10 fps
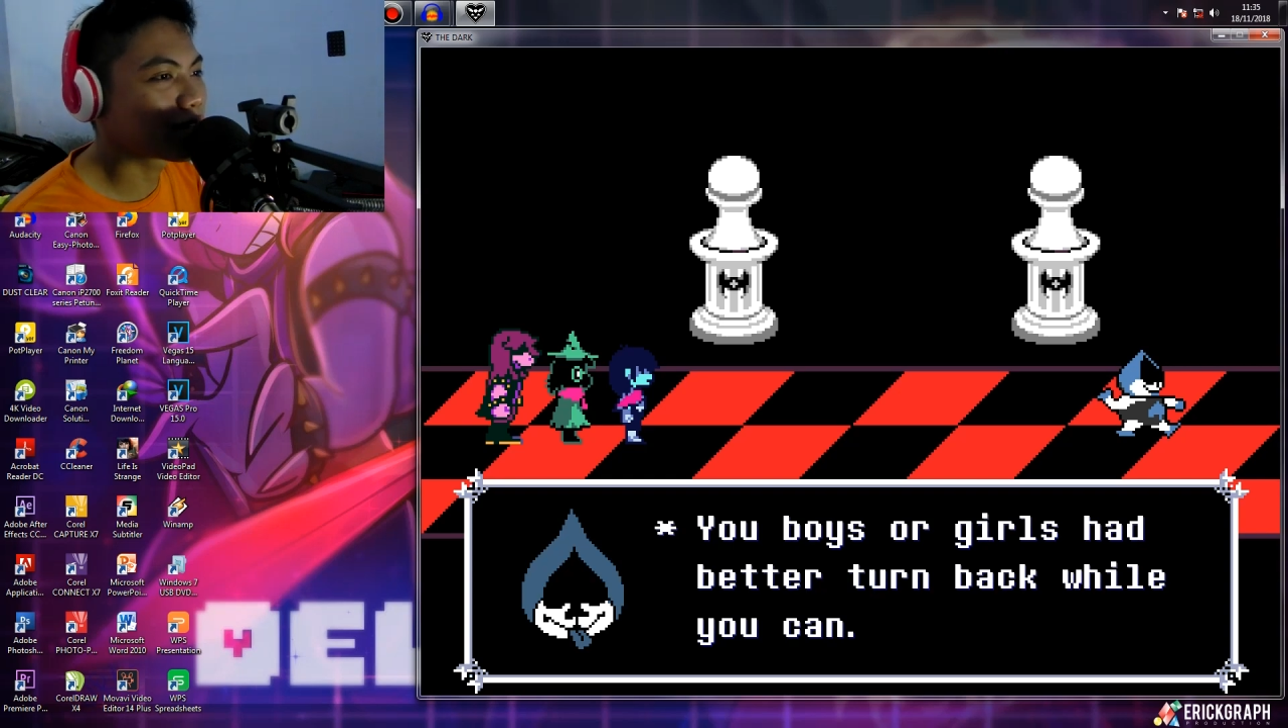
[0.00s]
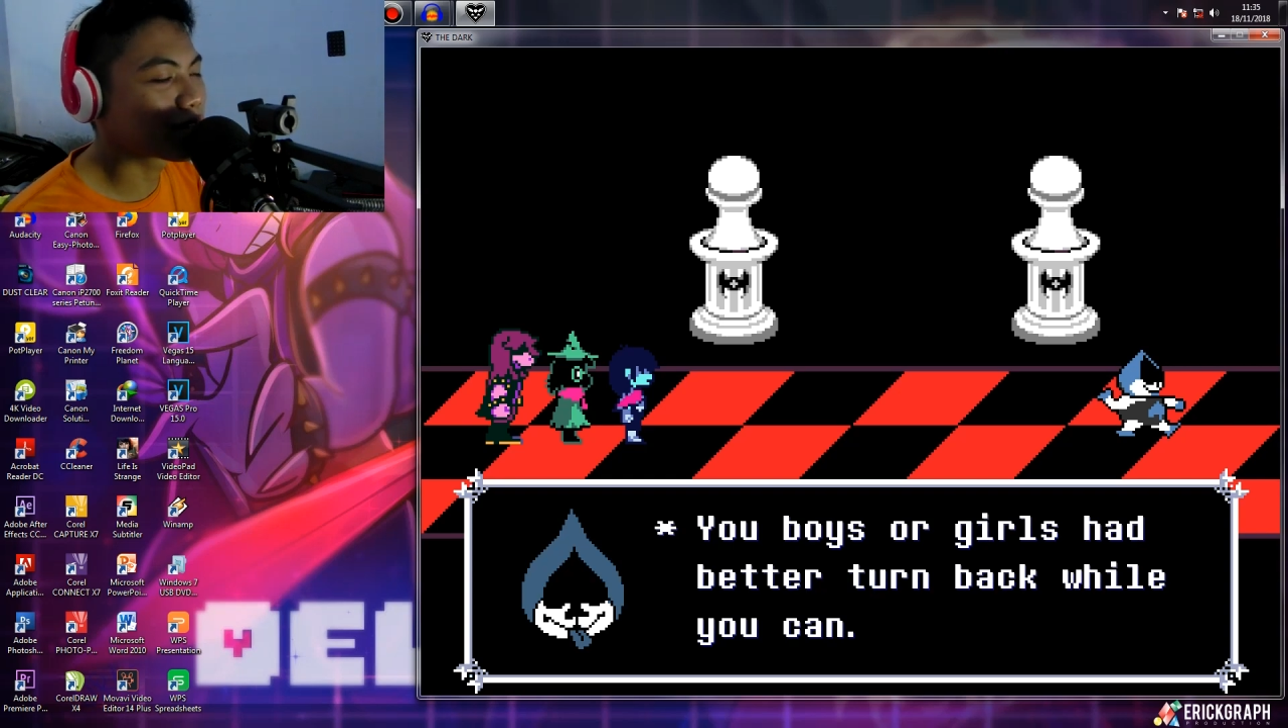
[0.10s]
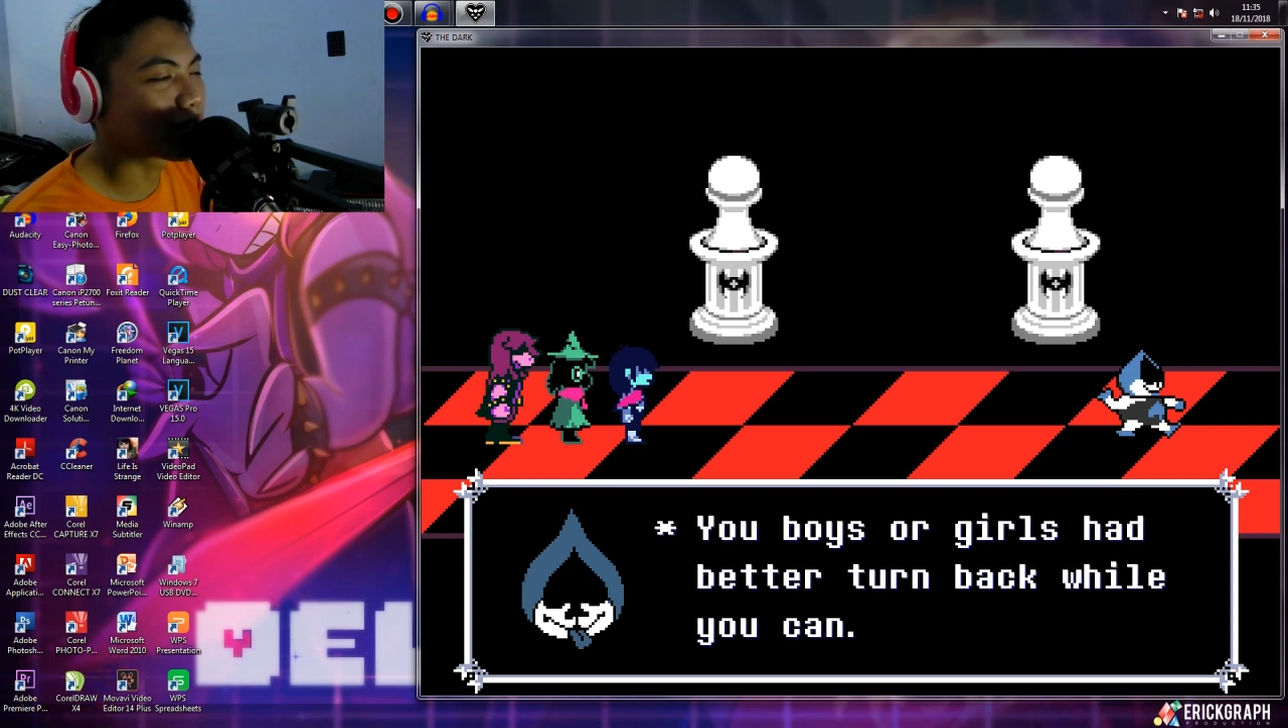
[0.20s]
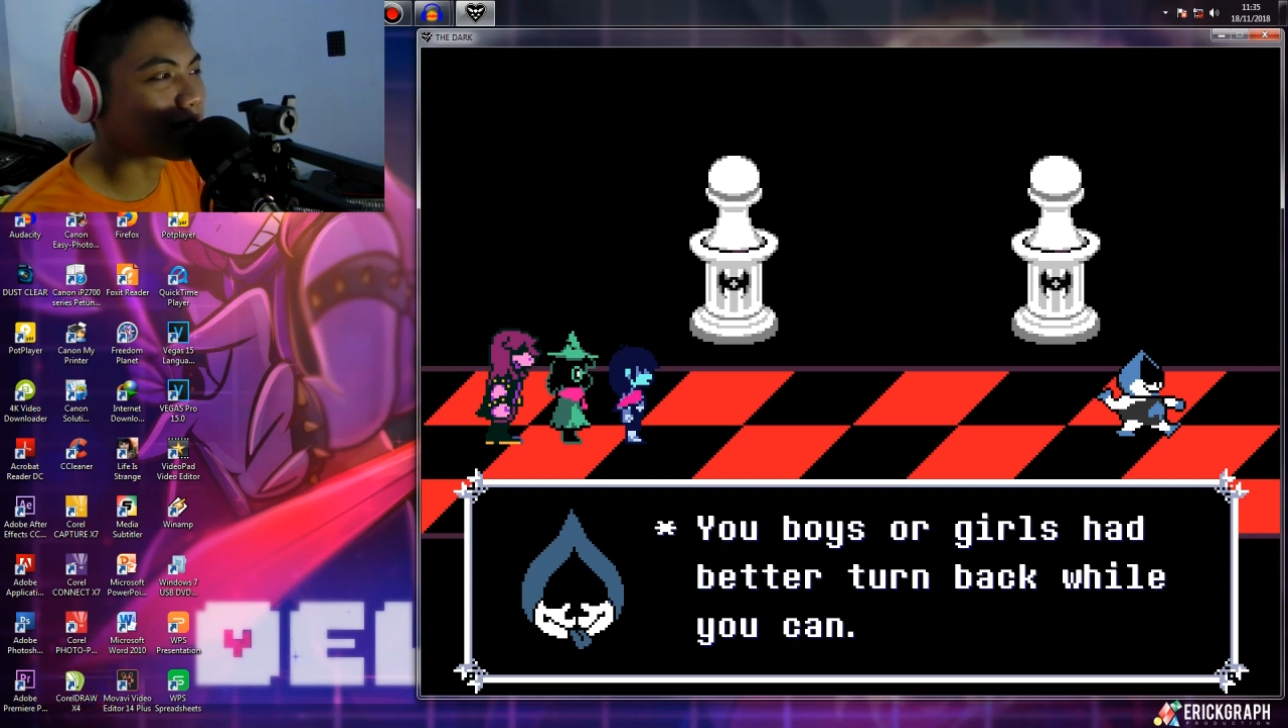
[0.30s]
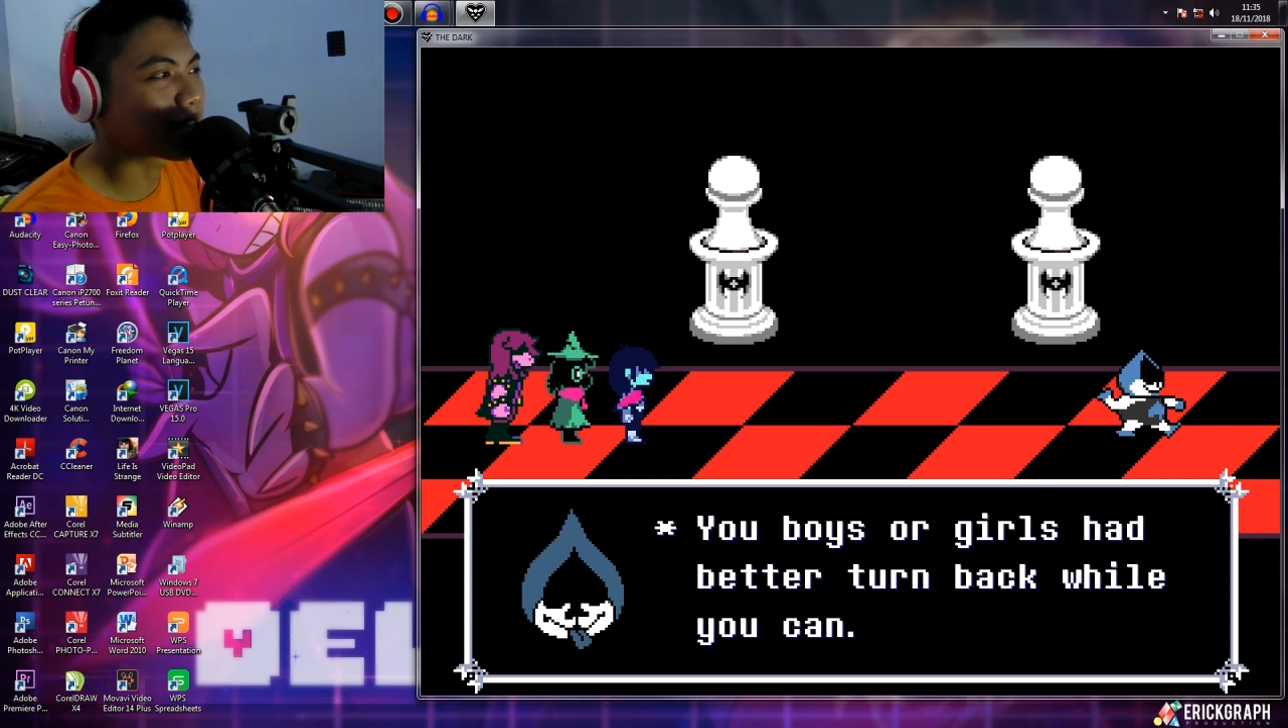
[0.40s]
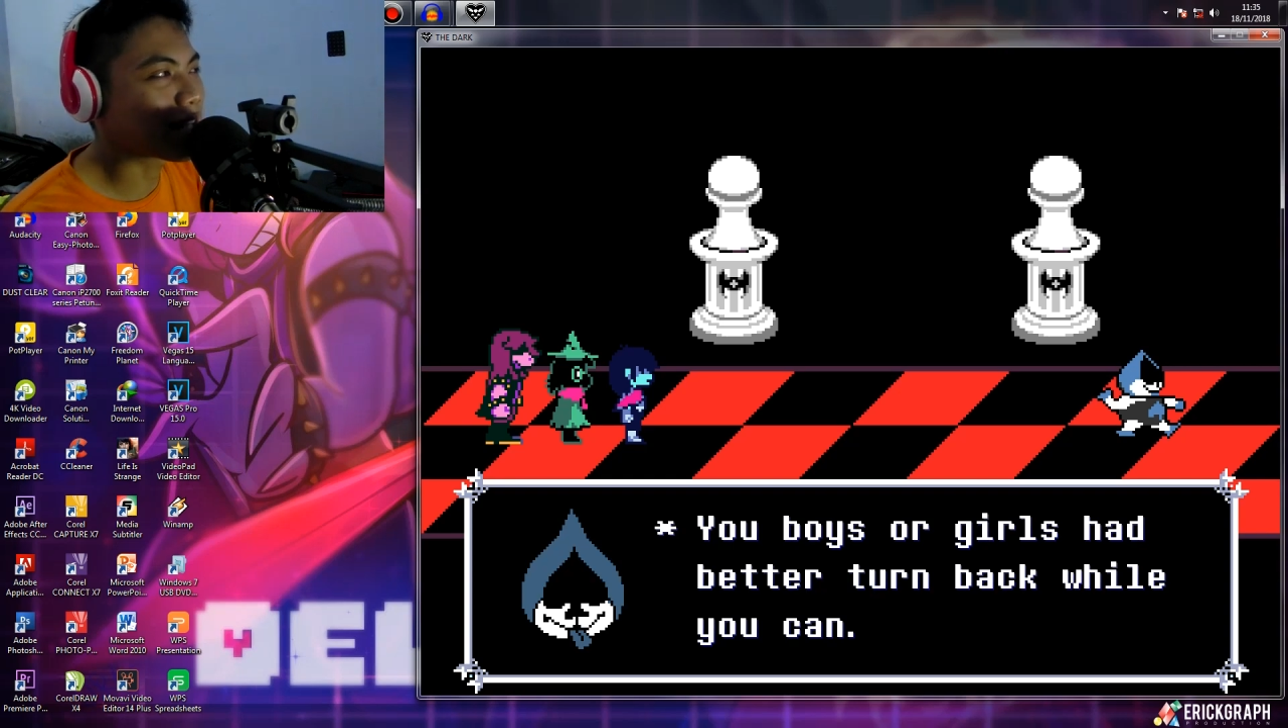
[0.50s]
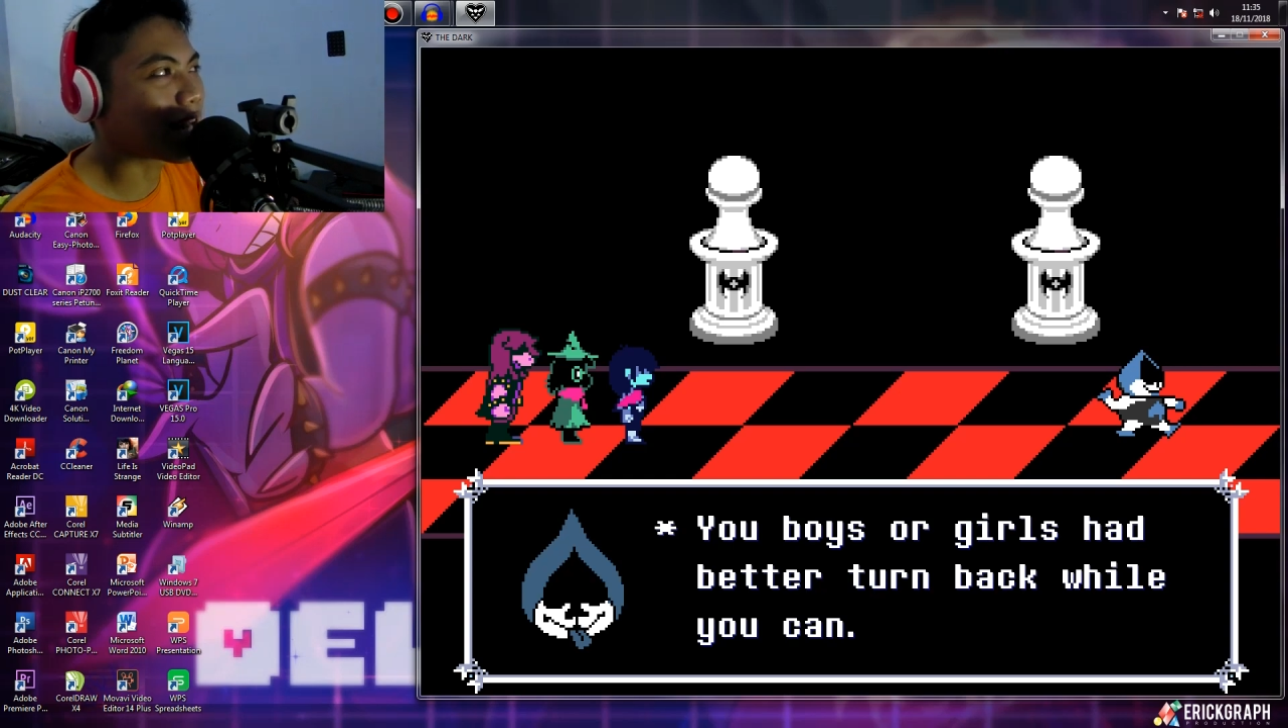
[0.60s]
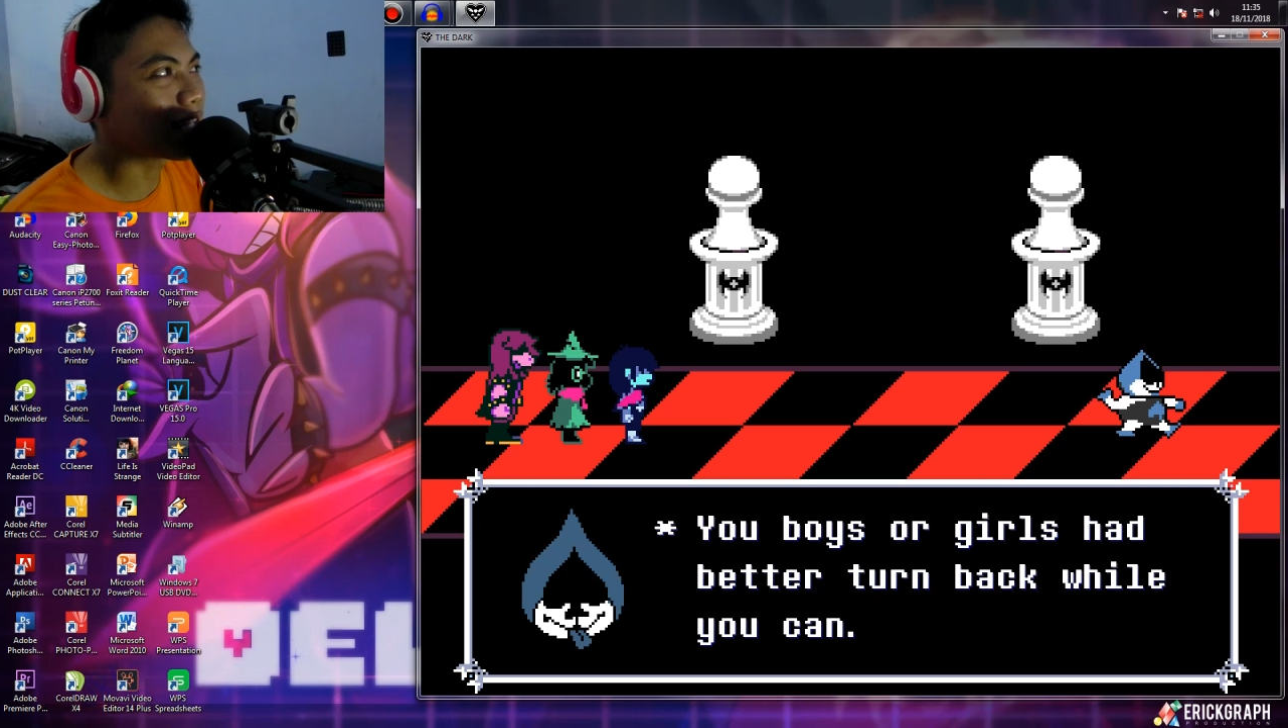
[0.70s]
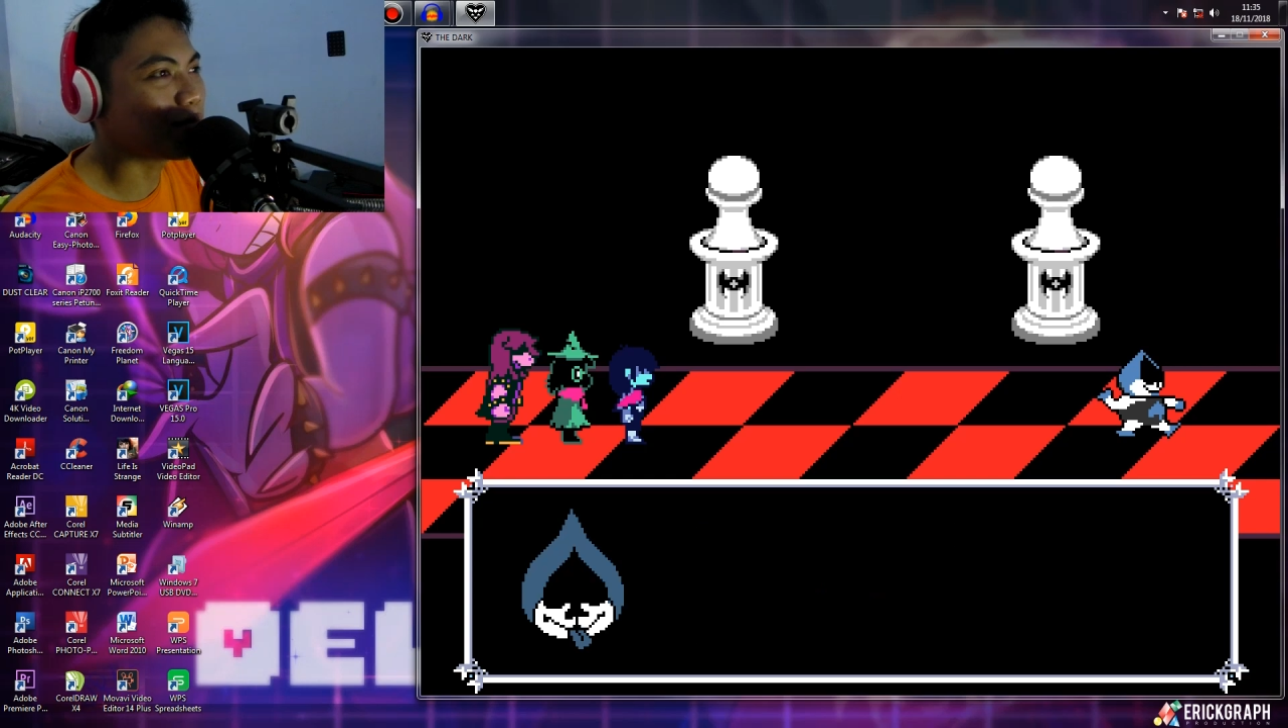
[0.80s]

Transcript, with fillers: selagi